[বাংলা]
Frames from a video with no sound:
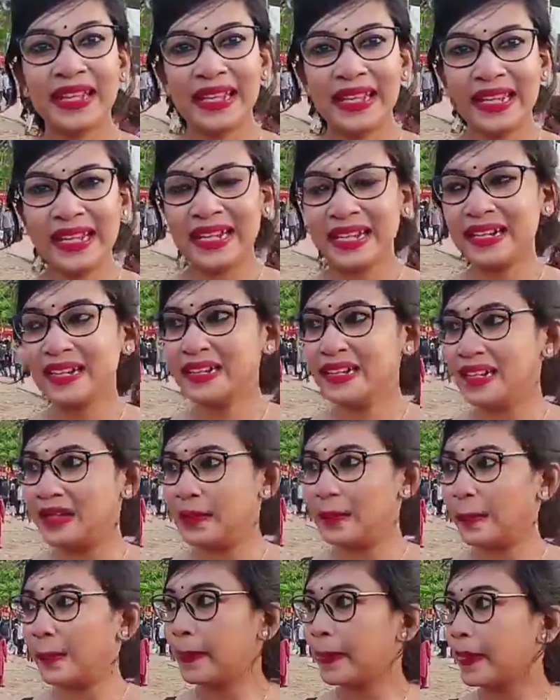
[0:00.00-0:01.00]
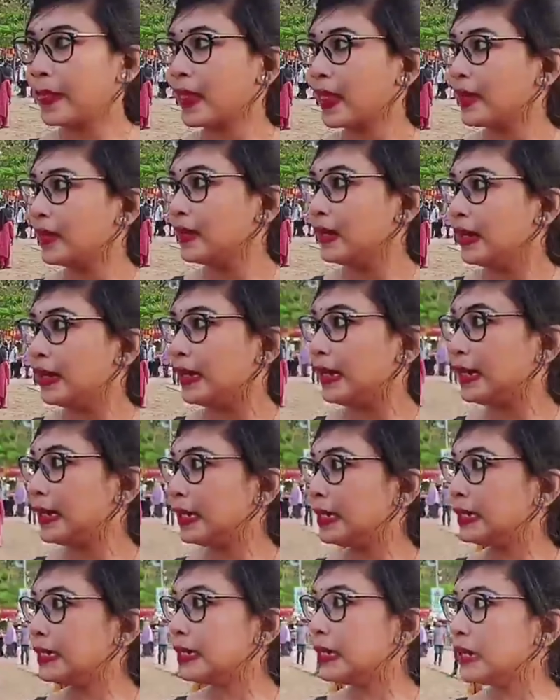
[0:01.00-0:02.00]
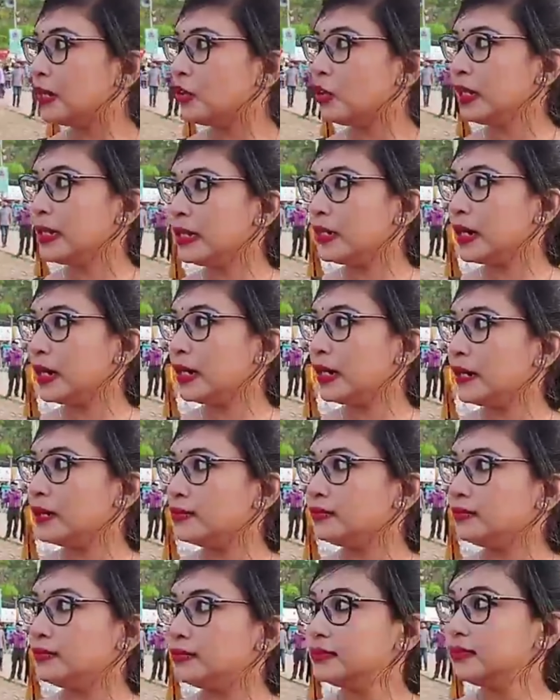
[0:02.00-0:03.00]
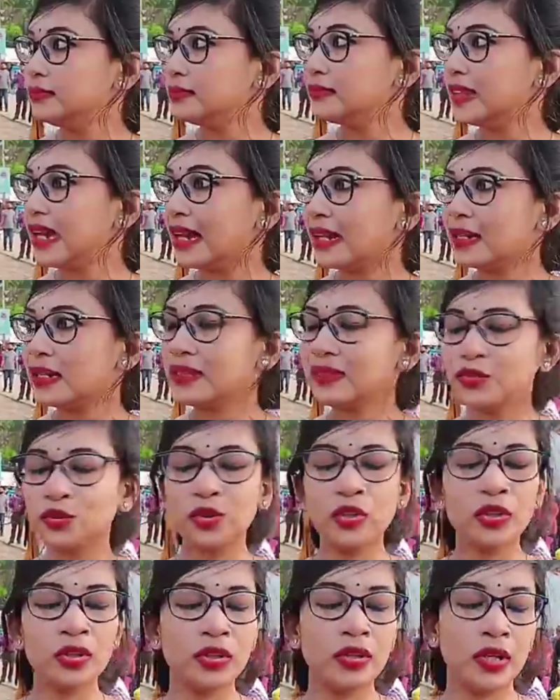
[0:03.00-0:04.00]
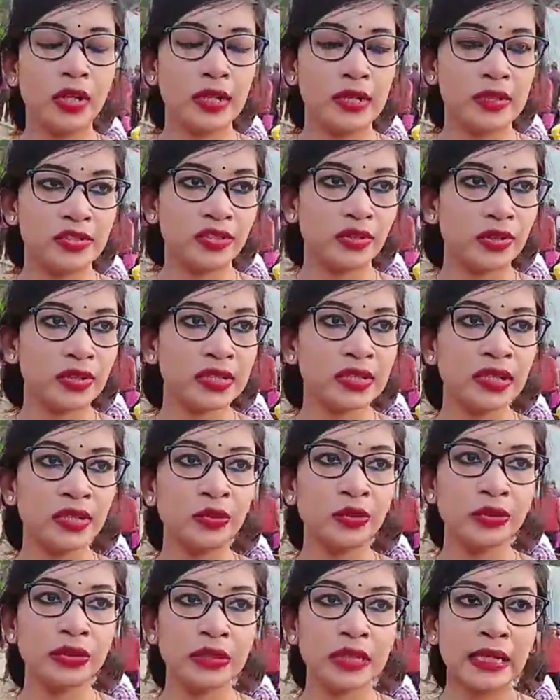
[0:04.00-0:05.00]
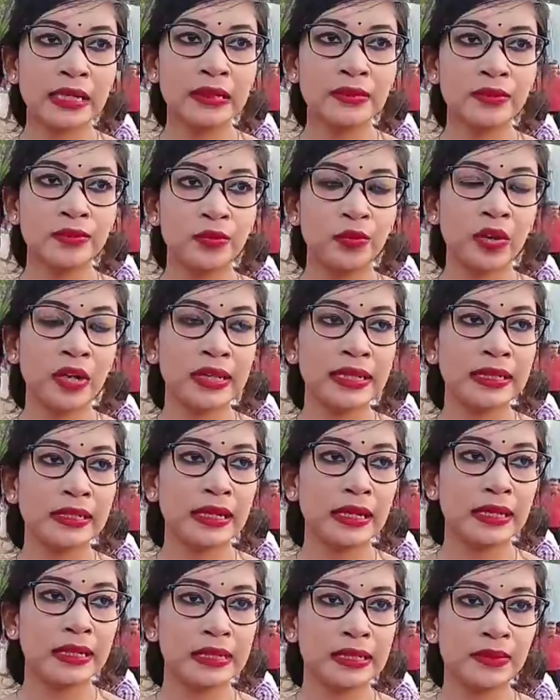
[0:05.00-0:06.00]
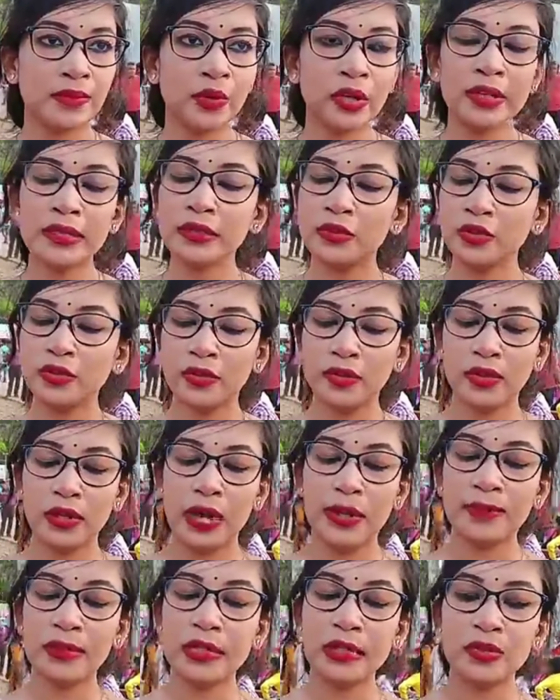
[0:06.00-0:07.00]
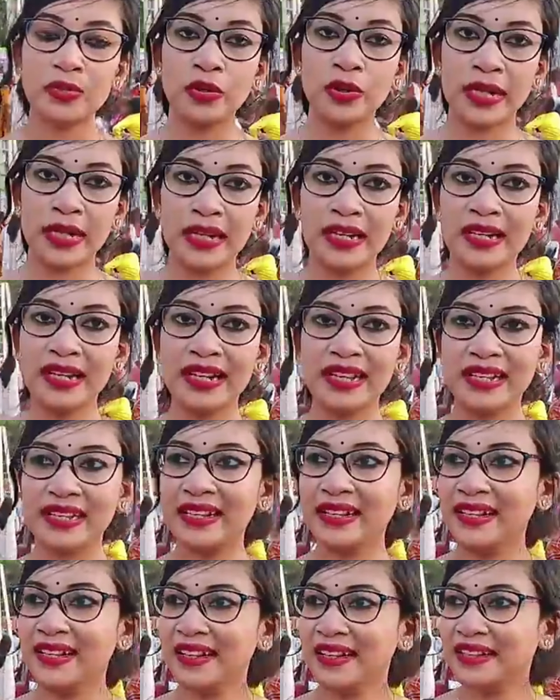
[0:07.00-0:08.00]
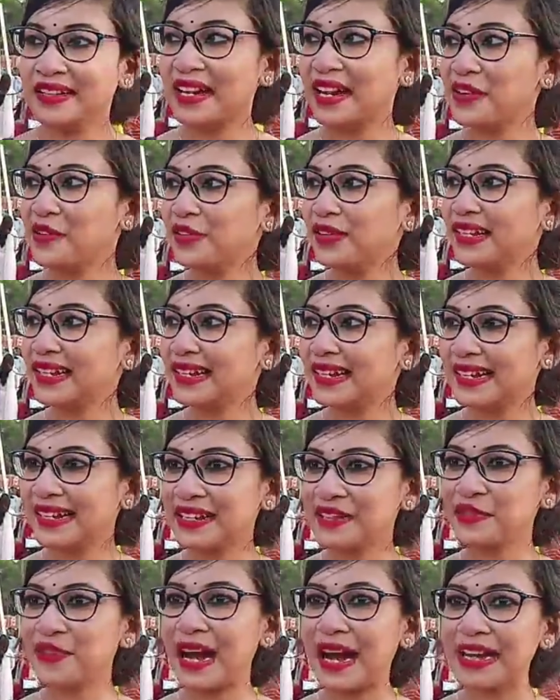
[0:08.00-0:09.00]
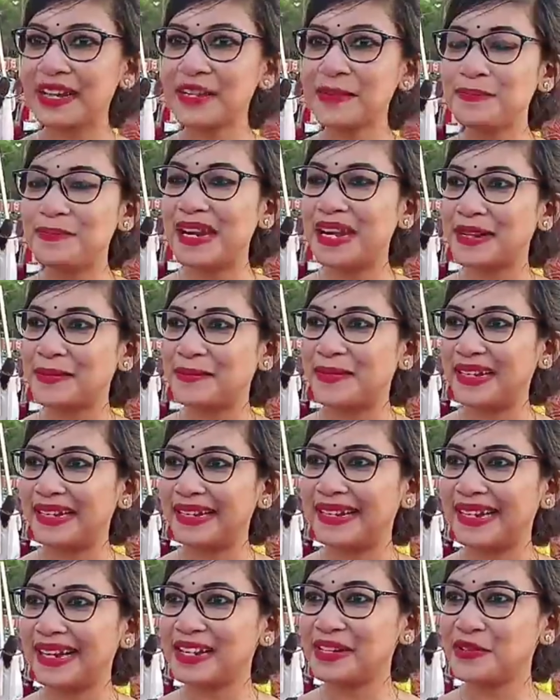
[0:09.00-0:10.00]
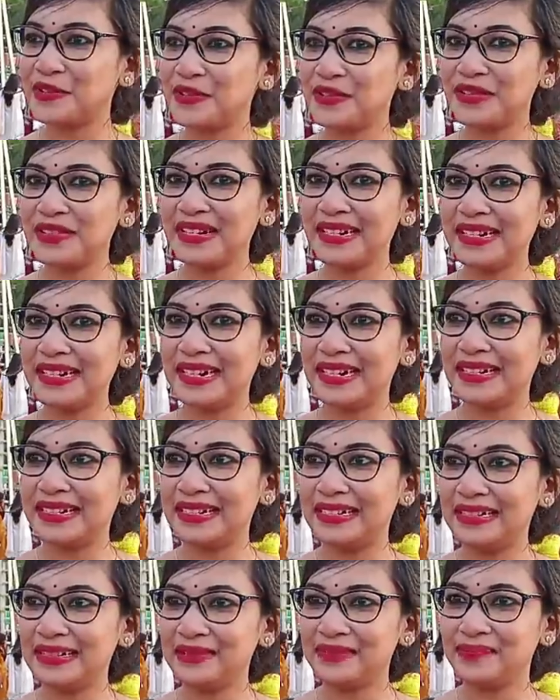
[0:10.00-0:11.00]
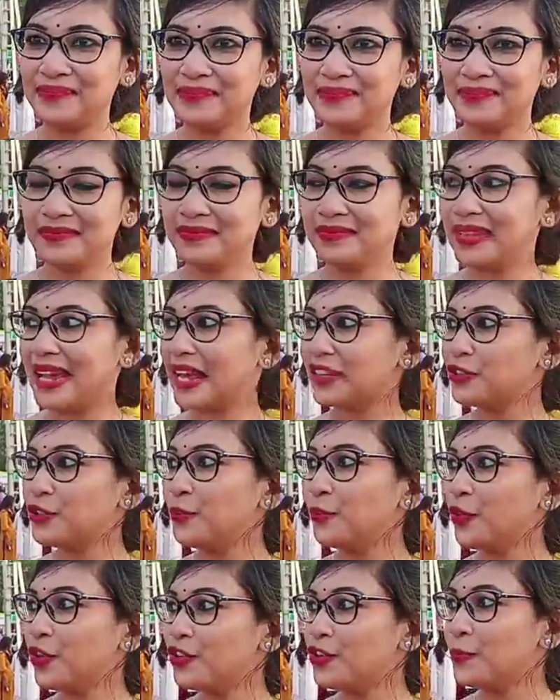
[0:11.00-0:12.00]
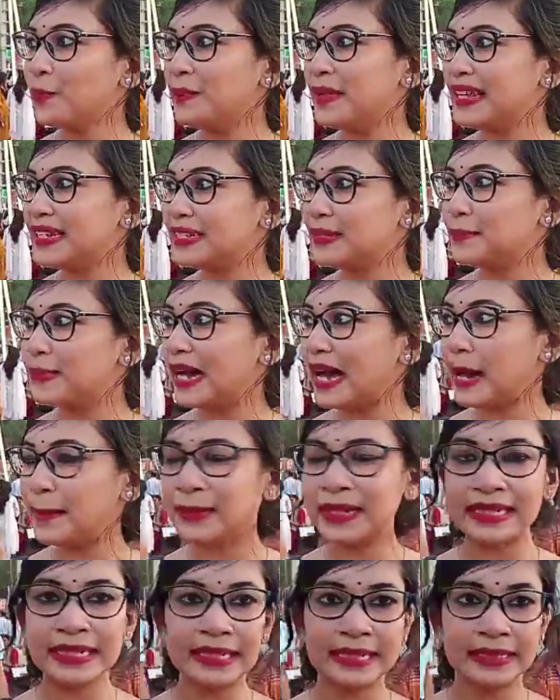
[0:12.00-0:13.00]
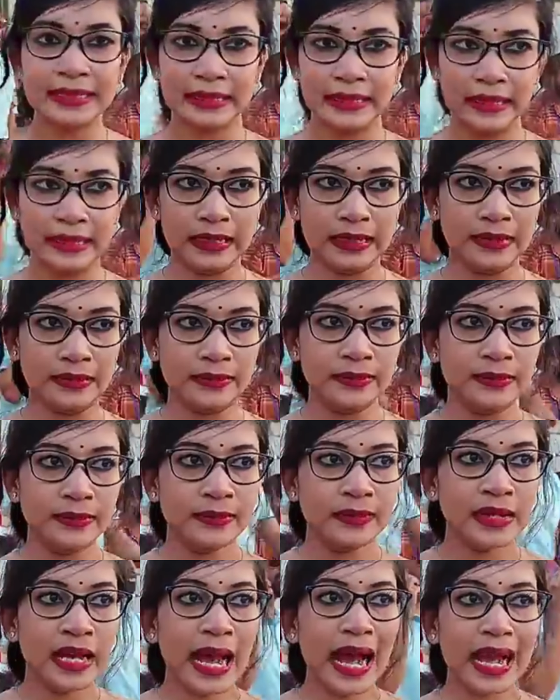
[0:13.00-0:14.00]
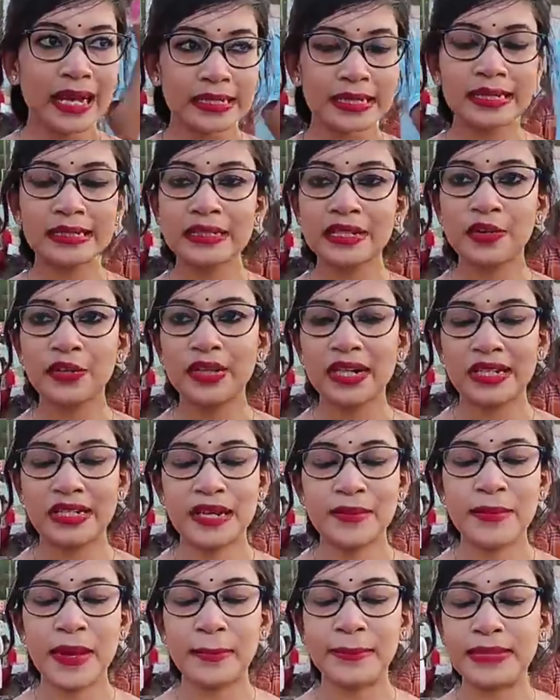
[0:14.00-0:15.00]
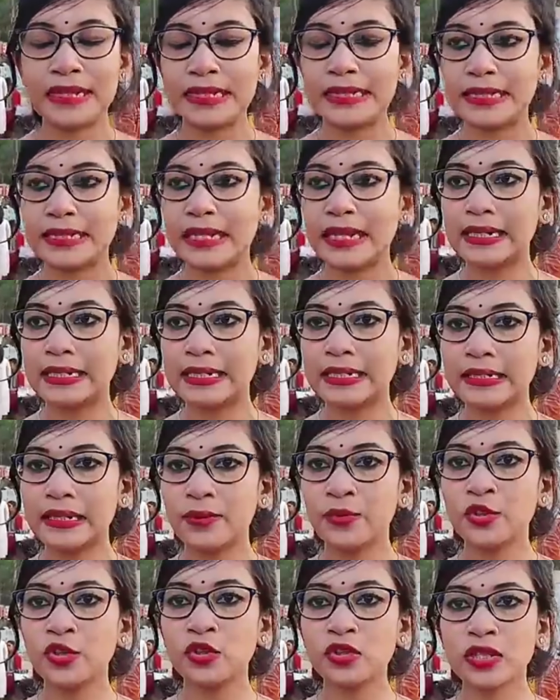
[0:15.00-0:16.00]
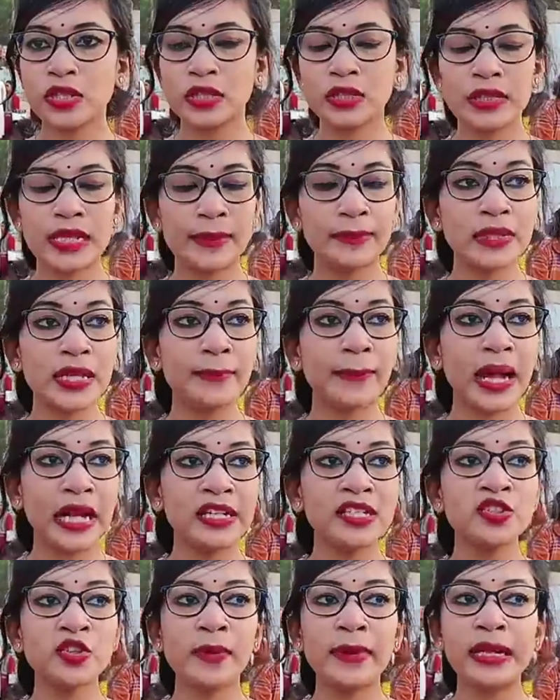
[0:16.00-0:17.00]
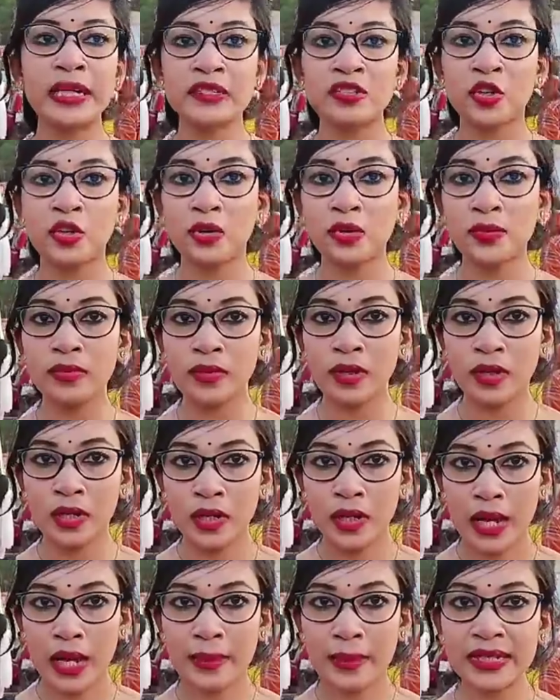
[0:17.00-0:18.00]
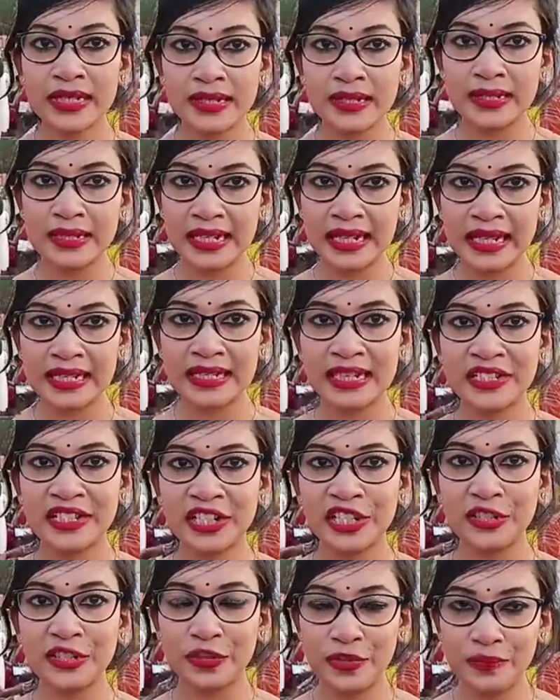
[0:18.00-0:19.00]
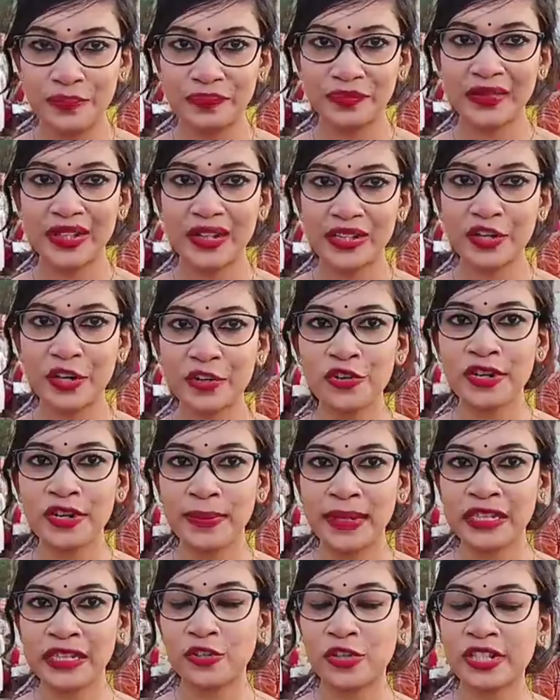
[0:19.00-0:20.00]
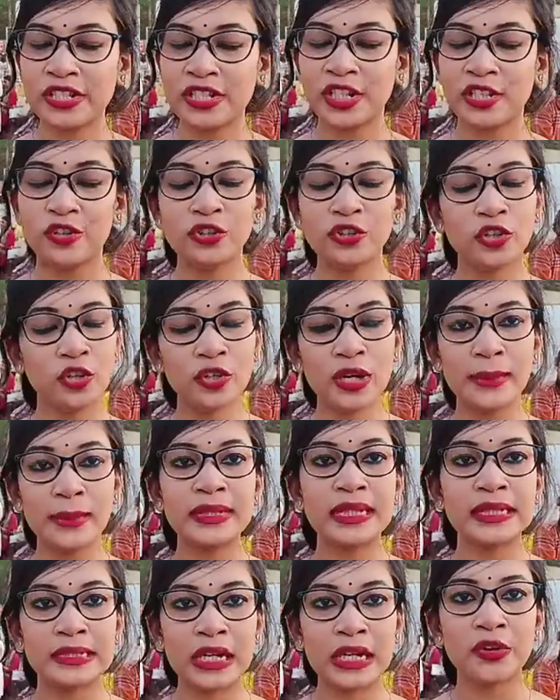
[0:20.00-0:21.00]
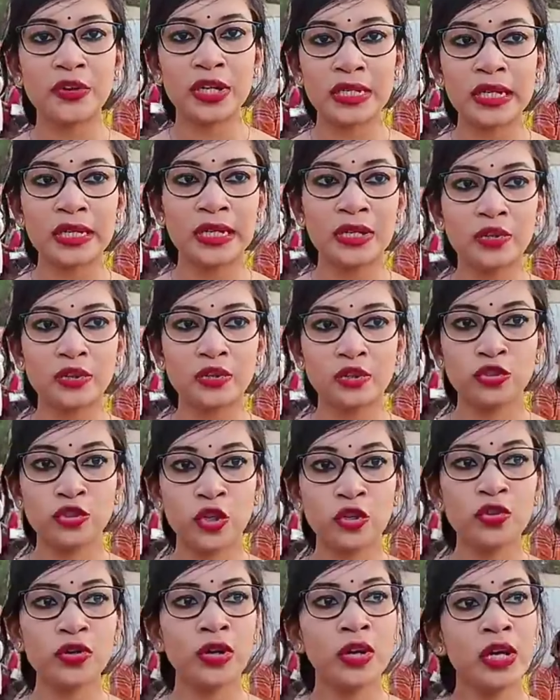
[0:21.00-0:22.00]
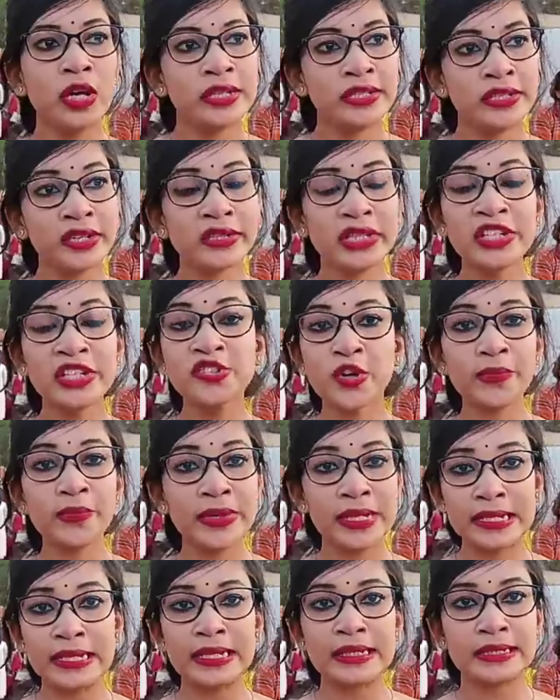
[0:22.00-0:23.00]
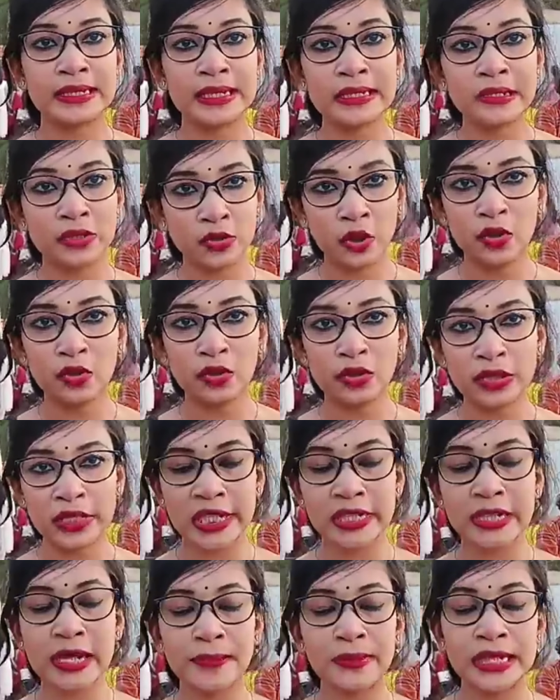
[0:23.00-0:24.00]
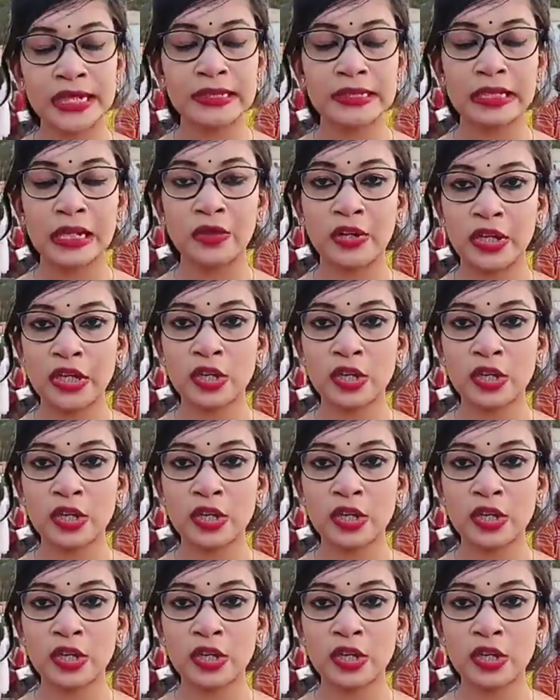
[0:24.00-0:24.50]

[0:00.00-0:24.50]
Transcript: এখানে এখানে না হলে ঢাকার তো শরদীয় উদ্যান বলেন আর ই ইয়ে বলেন তো আমাদের তো এখানে না হলে একটু খারাপ লাগবে কারণ এত বড় প্লেস বা আমাদের আসা যাওয়ার একটা ব্যাপার আছে আরেকটা যেমন হচ্ছে যে আমাদের বাণিজ্য মেলা যখন আমাদের ইয়েতে ছিল নগরের ভেতরে ছিল তখন আমাদের যাওয়াটাই হতো যখন সেটা তিনশো ফিটে নিয়ে যাই তখন সেটা আমাদের যাওয়াটা